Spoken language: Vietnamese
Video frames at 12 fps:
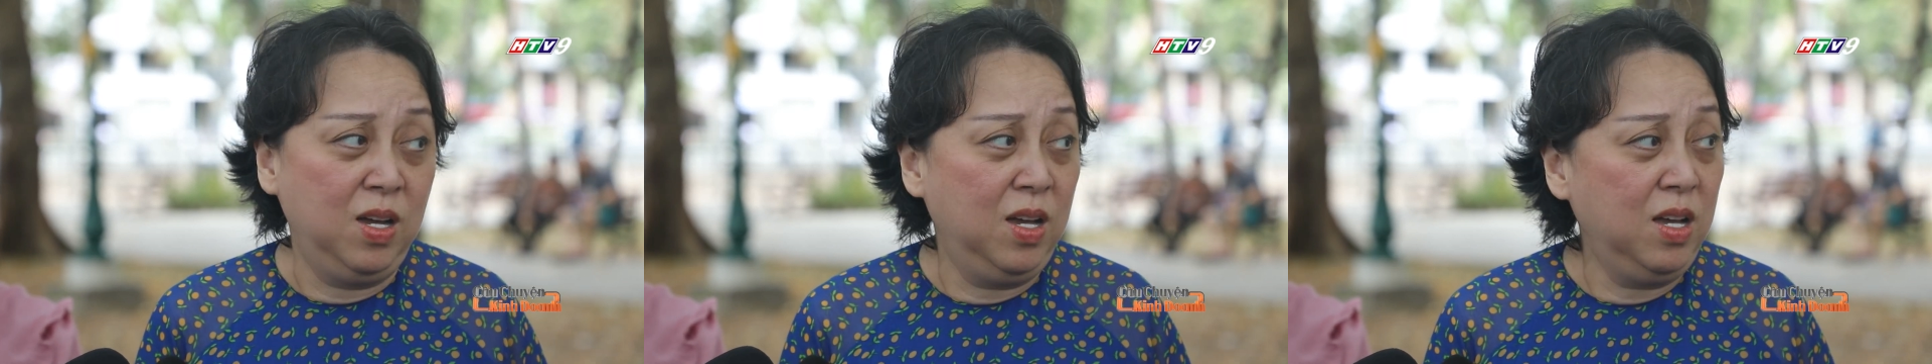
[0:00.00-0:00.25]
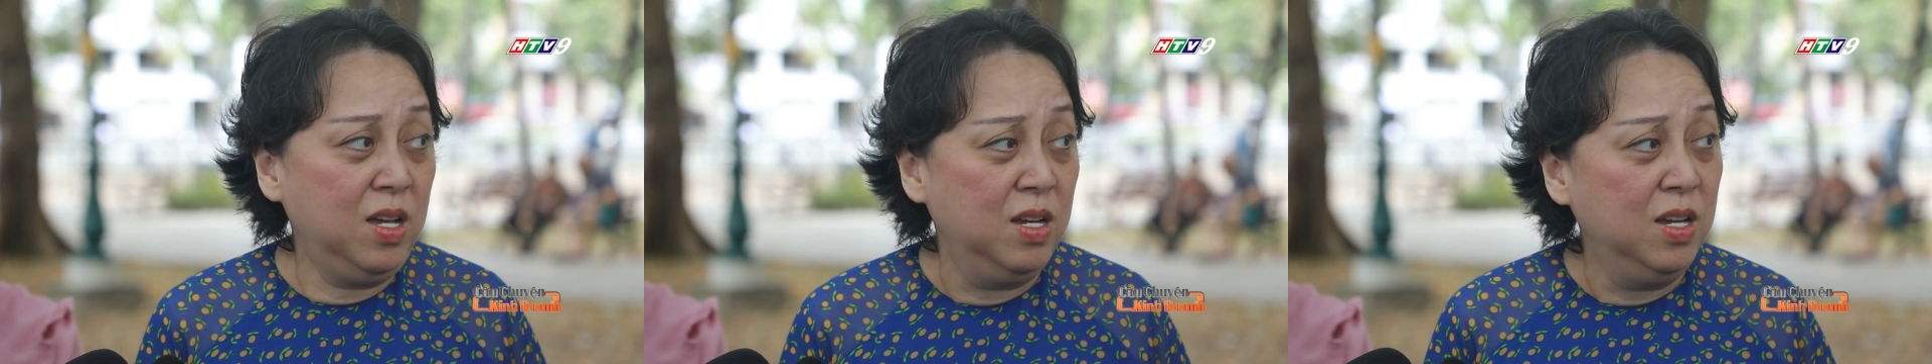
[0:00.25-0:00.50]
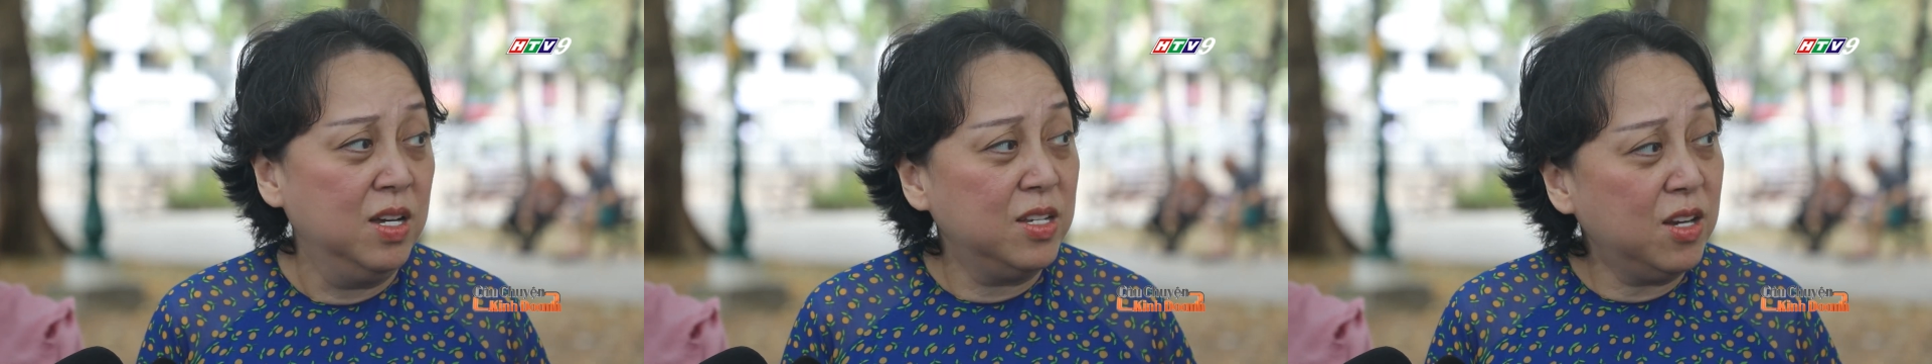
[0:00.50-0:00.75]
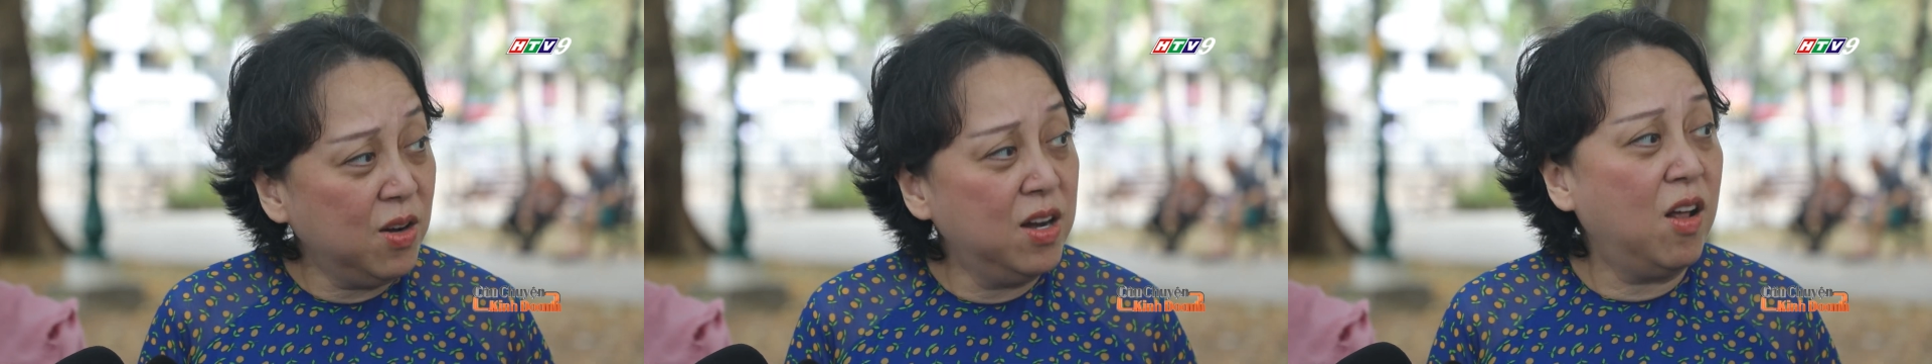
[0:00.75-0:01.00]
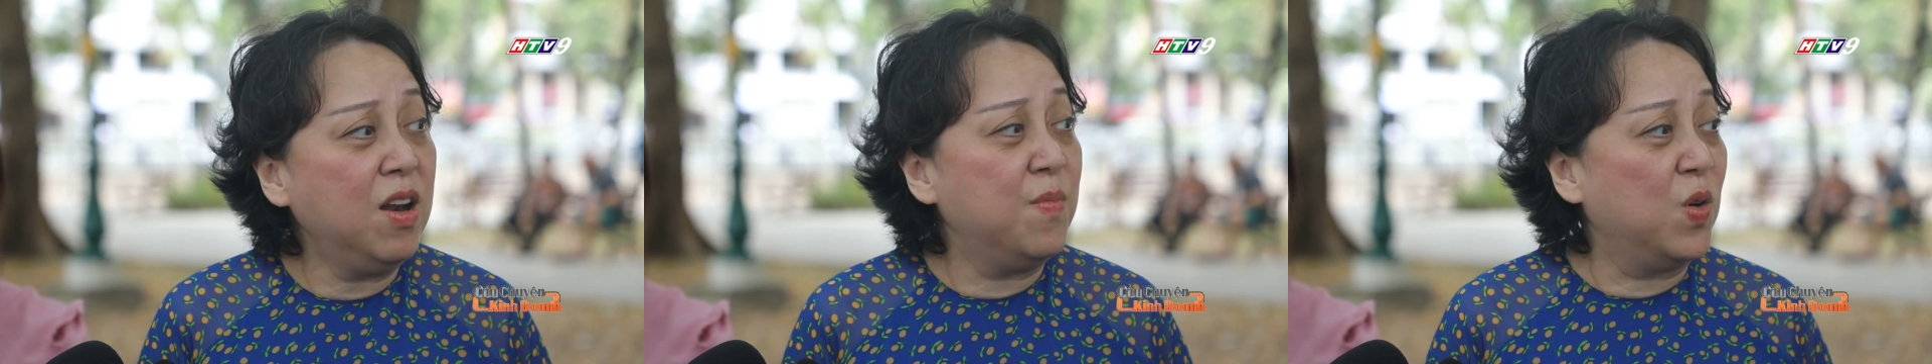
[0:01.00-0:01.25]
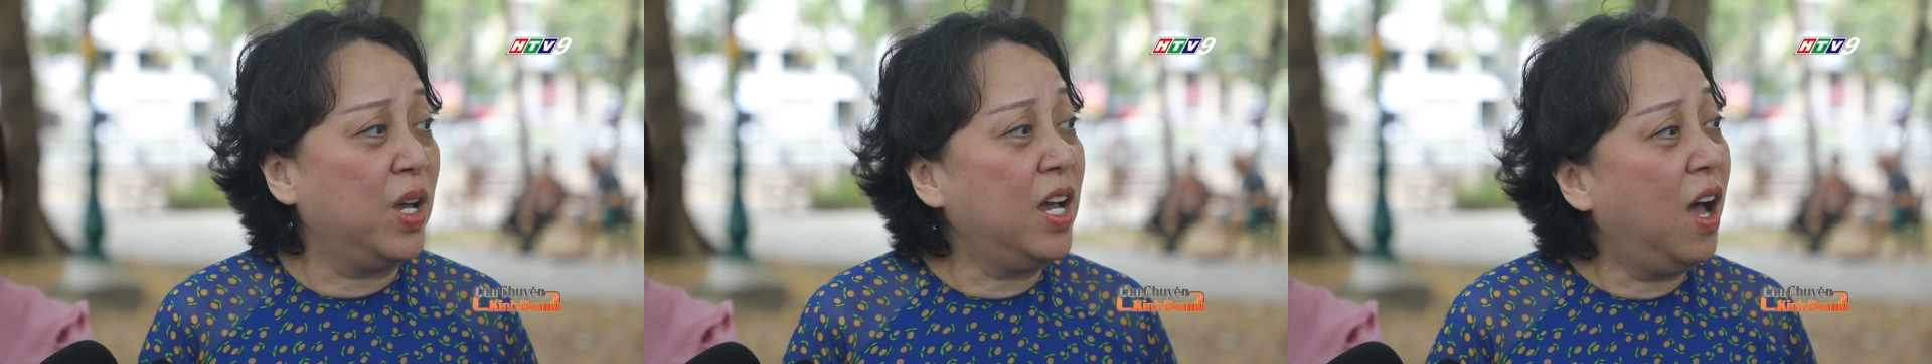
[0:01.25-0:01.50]
Đó, cho nên nó là
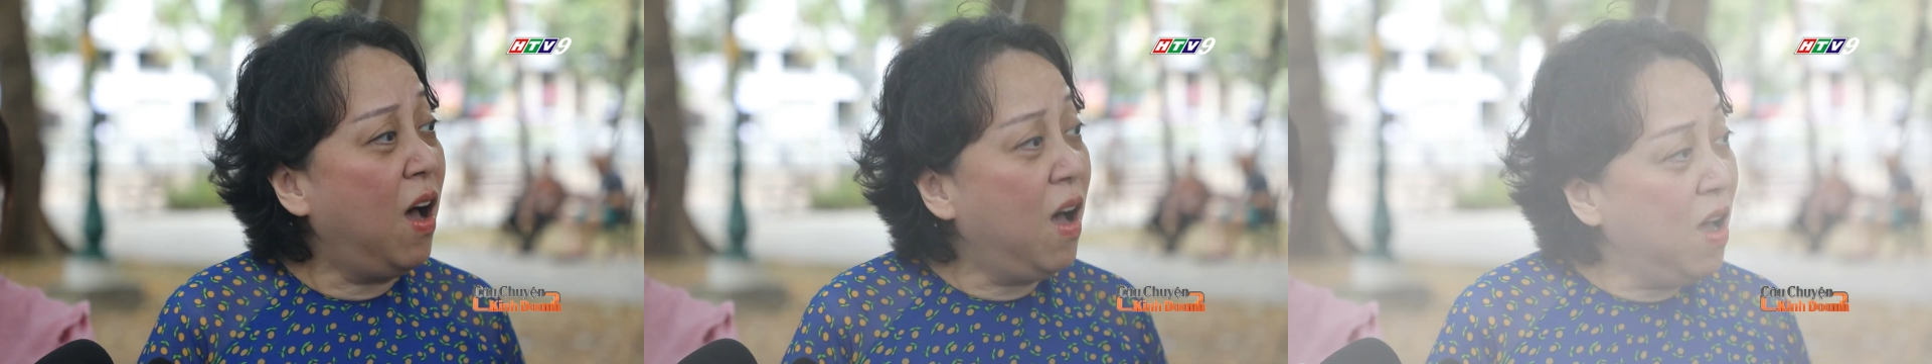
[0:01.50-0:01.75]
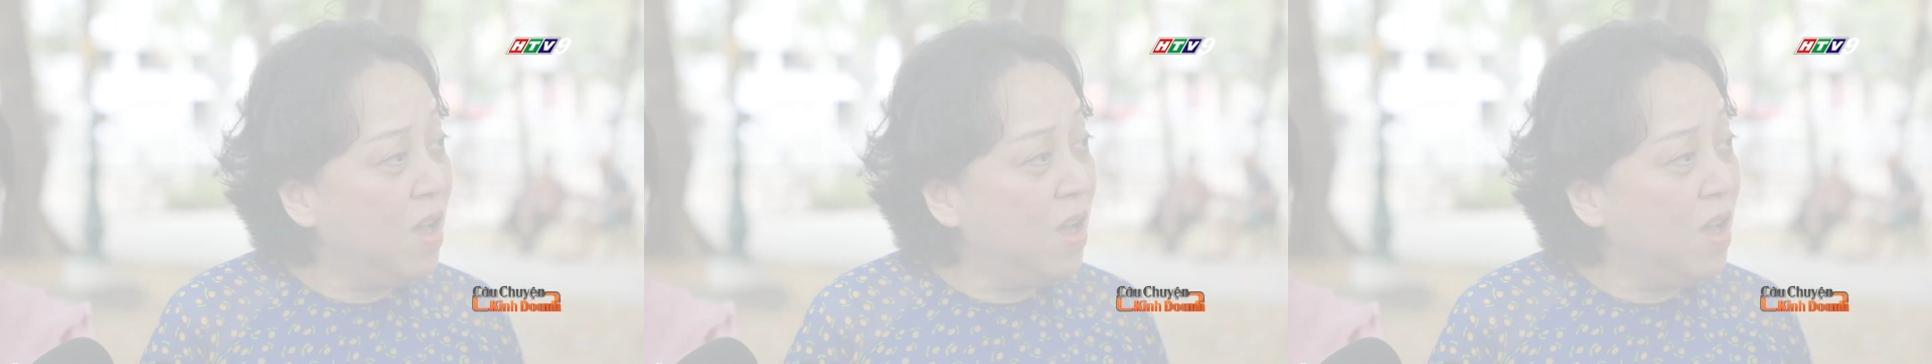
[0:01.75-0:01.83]
một cái khó.